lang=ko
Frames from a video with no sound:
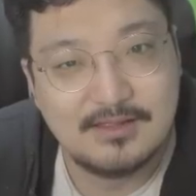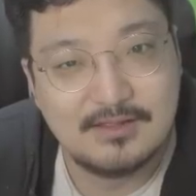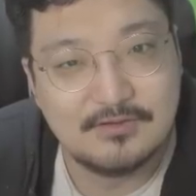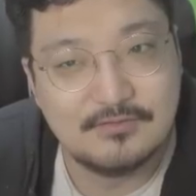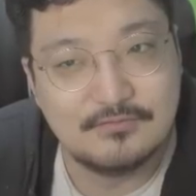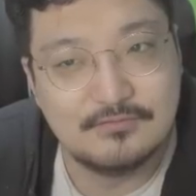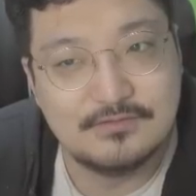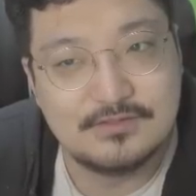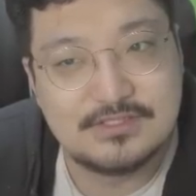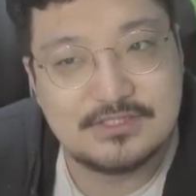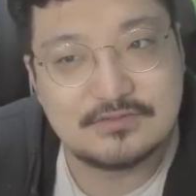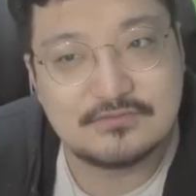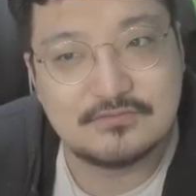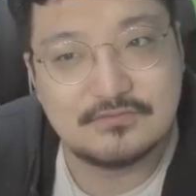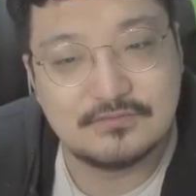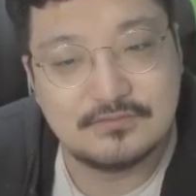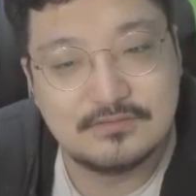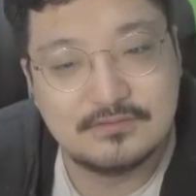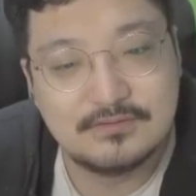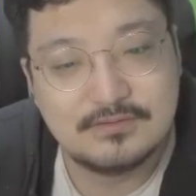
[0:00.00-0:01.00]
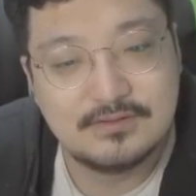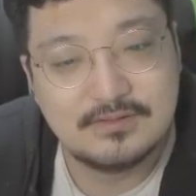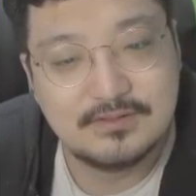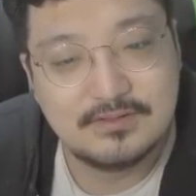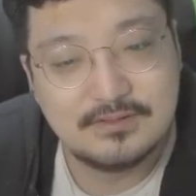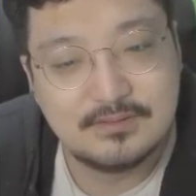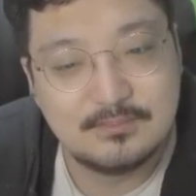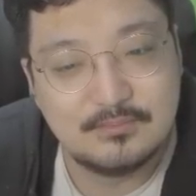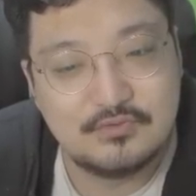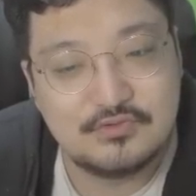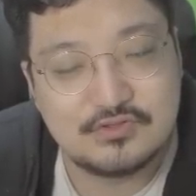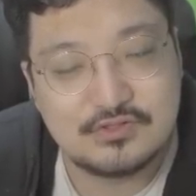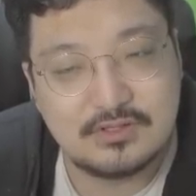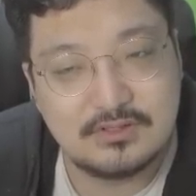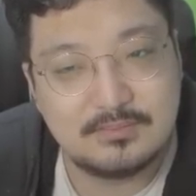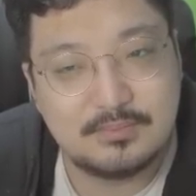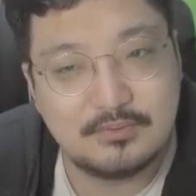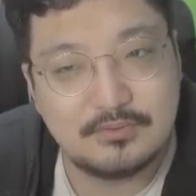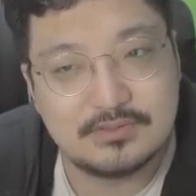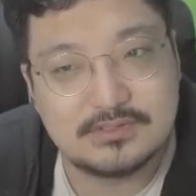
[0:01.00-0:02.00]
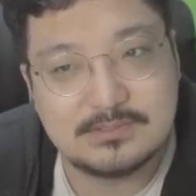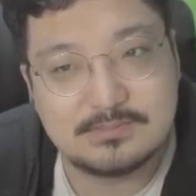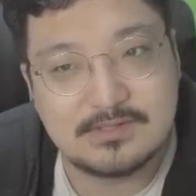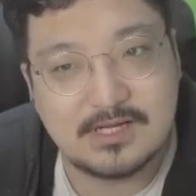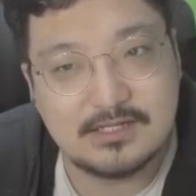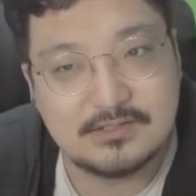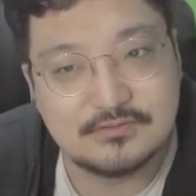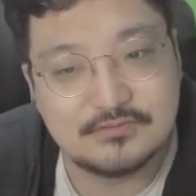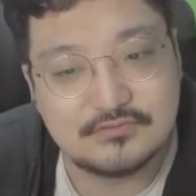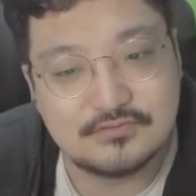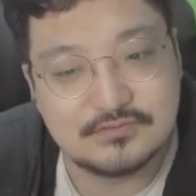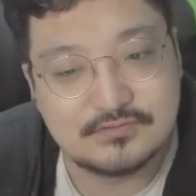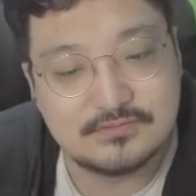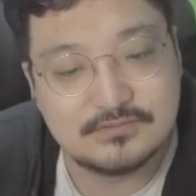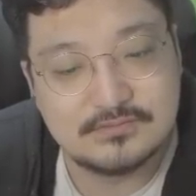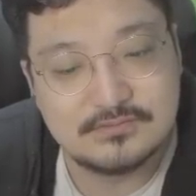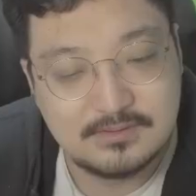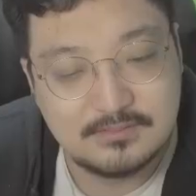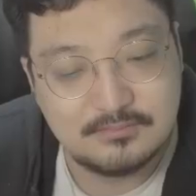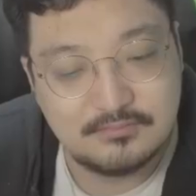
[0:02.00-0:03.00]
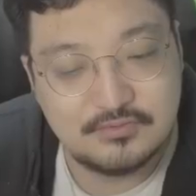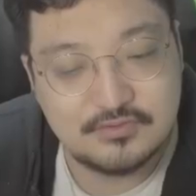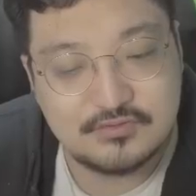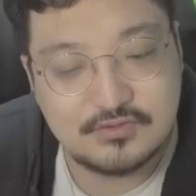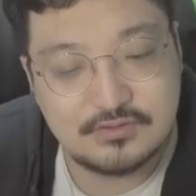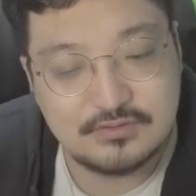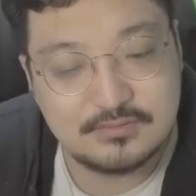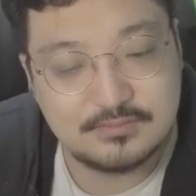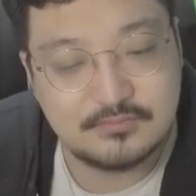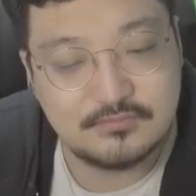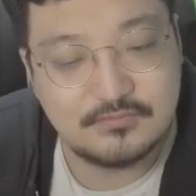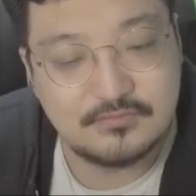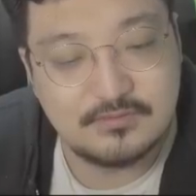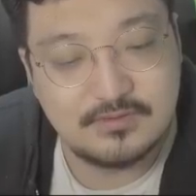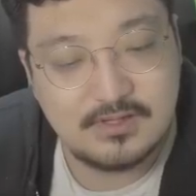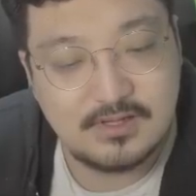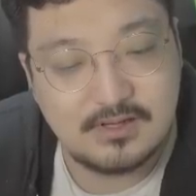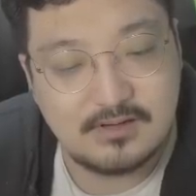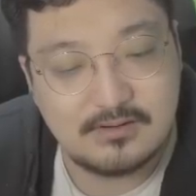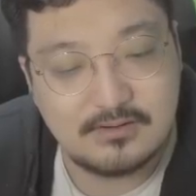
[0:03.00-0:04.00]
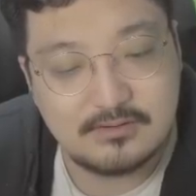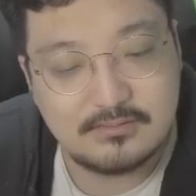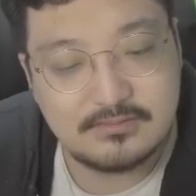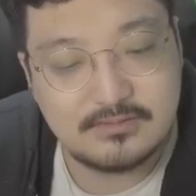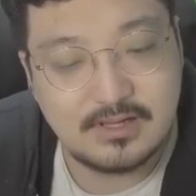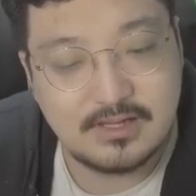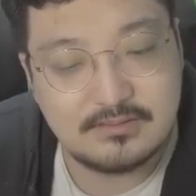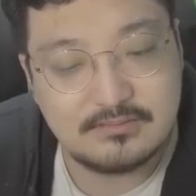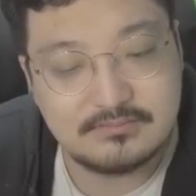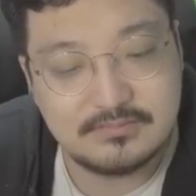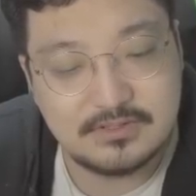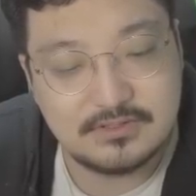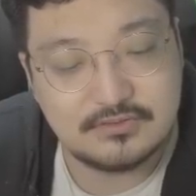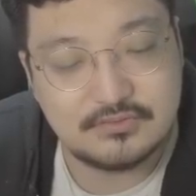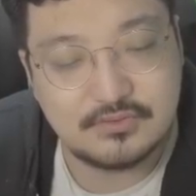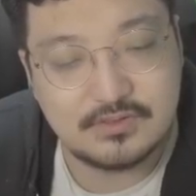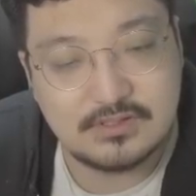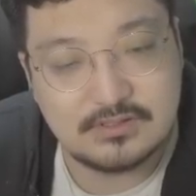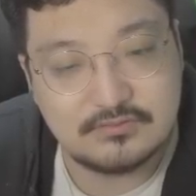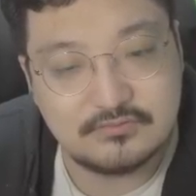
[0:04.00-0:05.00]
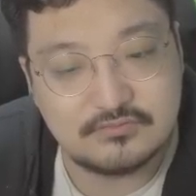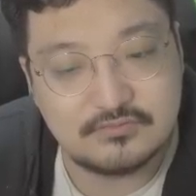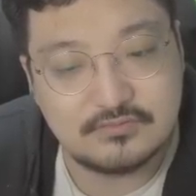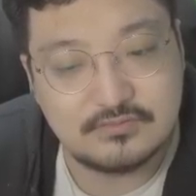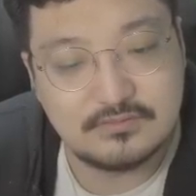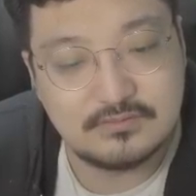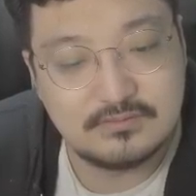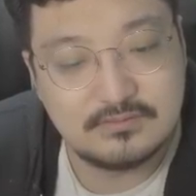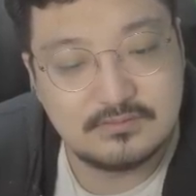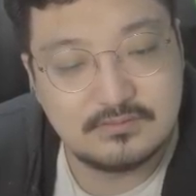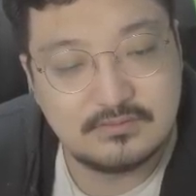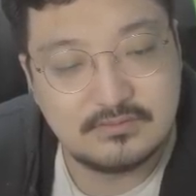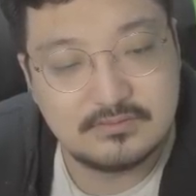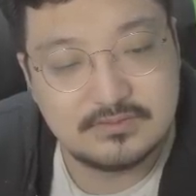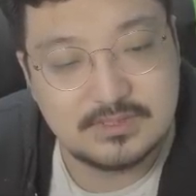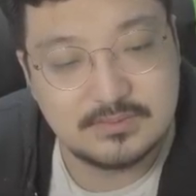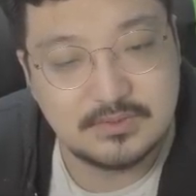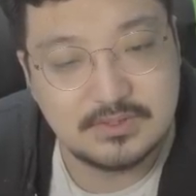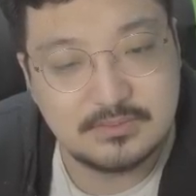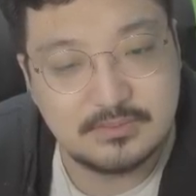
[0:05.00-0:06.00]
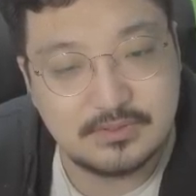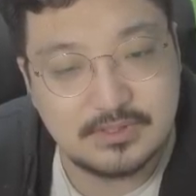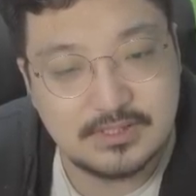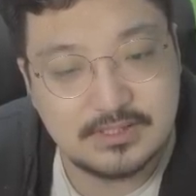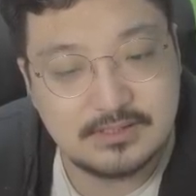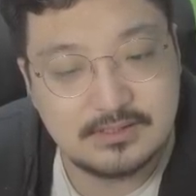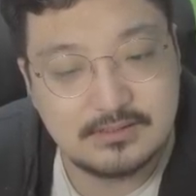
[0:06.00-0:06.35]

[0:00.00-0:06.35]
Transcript: 울 식구. 뮤지컬 보고 집 가는 중. 뮤지컬도 보는구나. 러브라이브만 좋아하는 줄. 제목이 뭐야?